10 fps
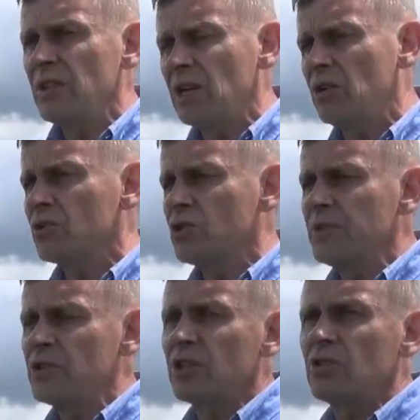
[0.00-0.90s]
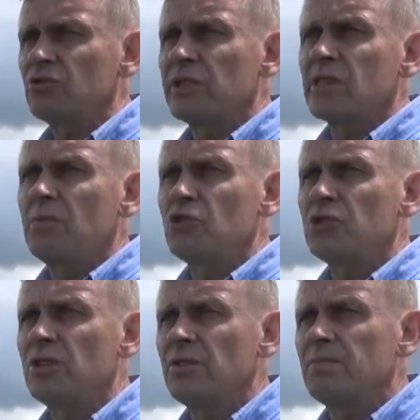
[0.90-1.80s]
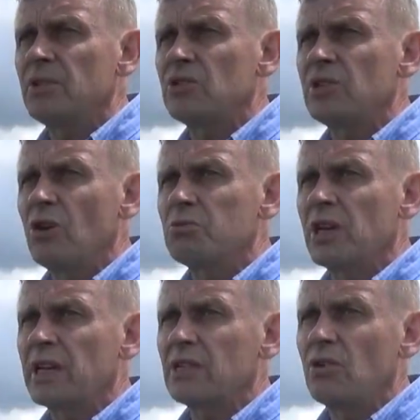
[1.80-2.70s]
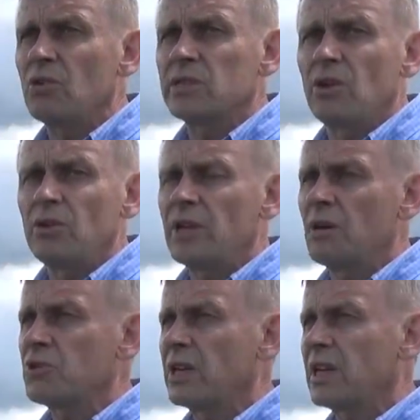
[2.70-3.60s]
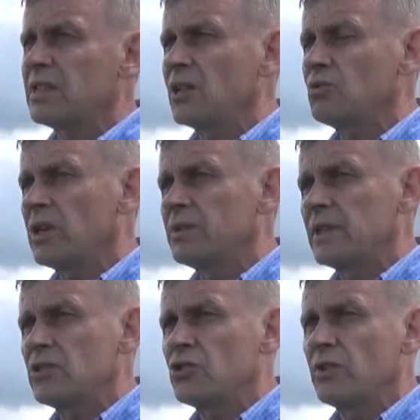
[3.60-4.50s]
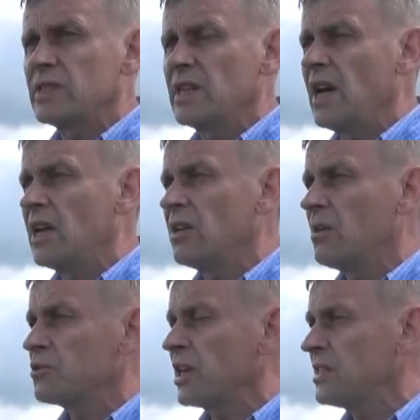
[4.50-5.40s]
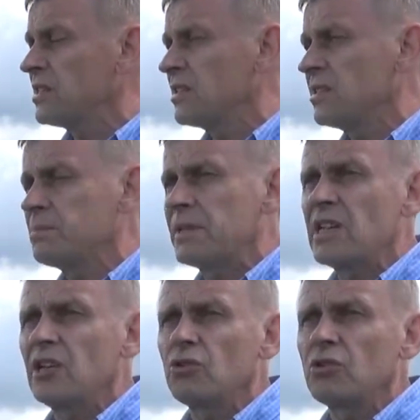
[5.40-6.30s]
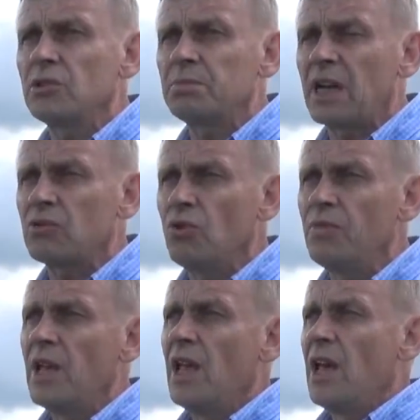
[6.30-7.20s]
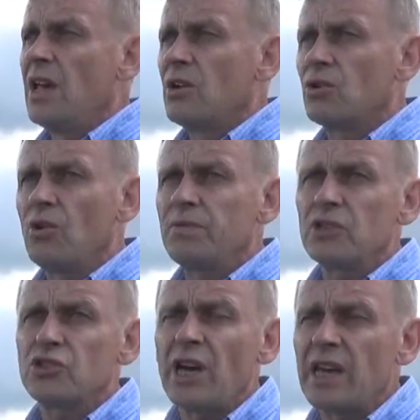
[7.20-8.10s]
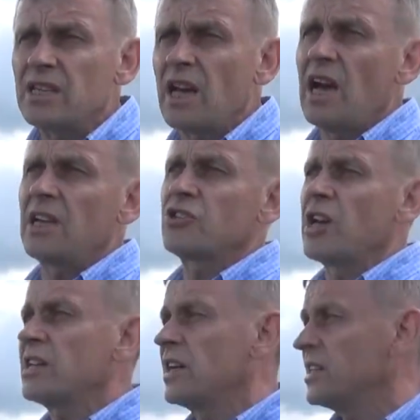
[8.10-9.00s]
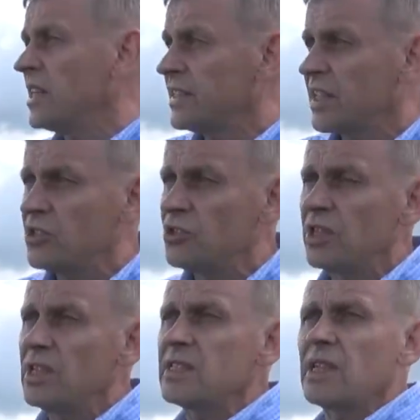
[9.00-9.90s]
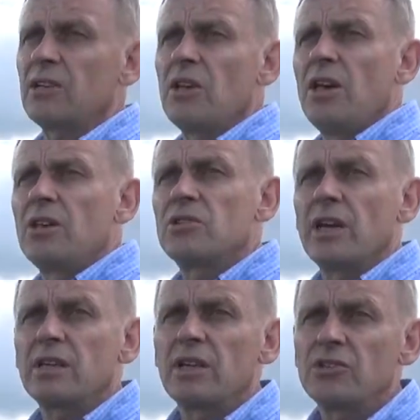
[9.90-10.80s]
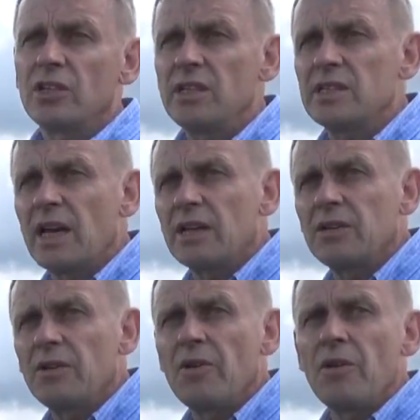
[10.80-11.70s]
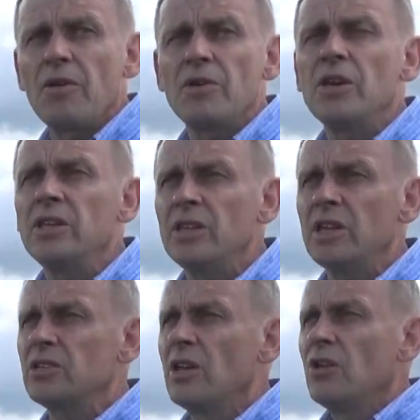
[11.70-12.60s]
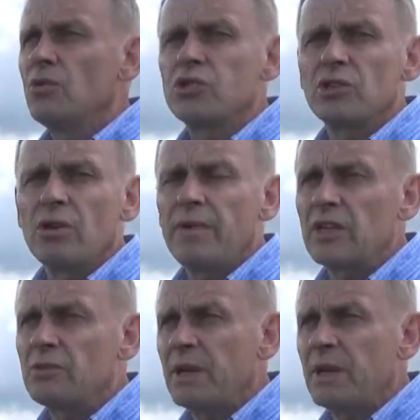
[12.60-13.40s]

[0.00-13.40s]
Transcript: ale oczywiście to wszystko musi być na obszarach OSO, na obszarach Natura 2000, ale obszary y, specjalnej ochrony ptaków również czajka, ale czajka nie na takich siedliskach, czajka na siedliskach e, innych, użytkowanych